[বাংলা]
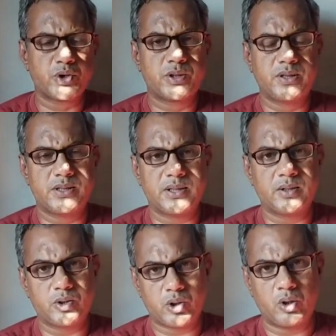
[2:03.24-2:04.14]
পোস্ট দিচ্ছেন
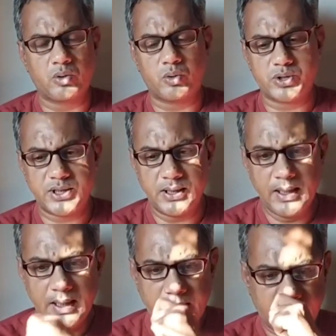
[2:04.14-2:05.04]
ট্রল করছেন
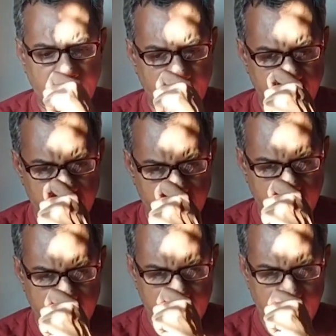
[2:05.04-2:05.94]
নানা
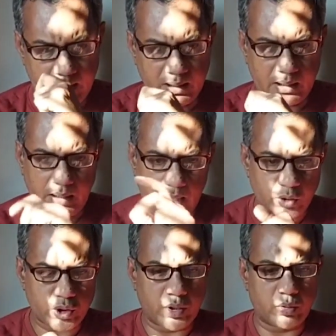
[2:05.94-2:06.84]
বিষয়ে
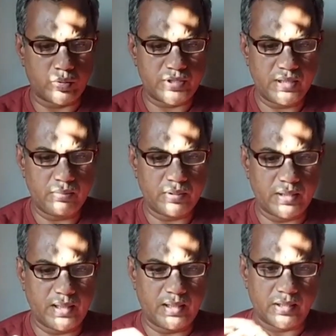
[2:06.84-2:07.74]
আলোচনা করছেন এবং
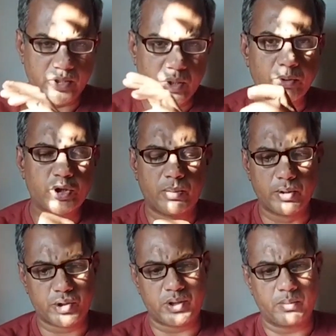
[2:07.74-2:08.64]

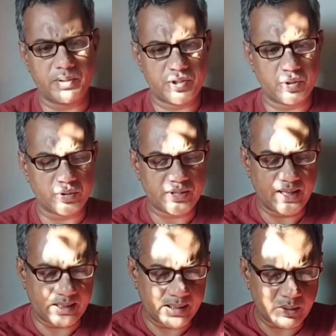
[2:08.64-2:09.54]
সমালোচনাটা বেশি হচ্ছে
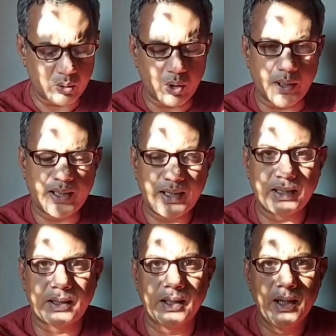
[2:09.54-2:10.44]
হেডলাইনগুলো অনেক
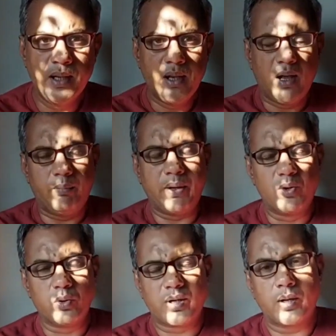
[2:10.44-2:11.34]
ক্ষেত্রে
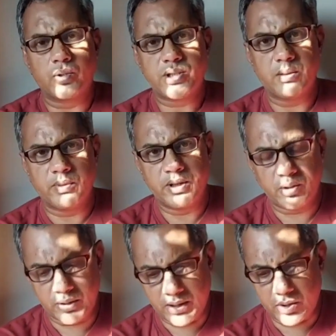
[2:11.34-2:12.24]
বেগুন কেন
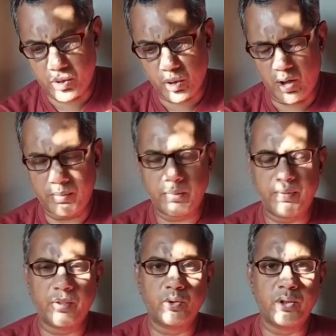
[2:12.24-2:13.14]
সাংবাদিকতার ইস্যু হবে
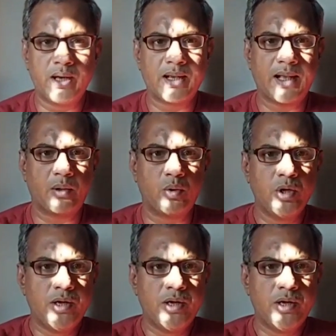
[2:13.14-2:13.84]
বেগুন নিয়ে কেন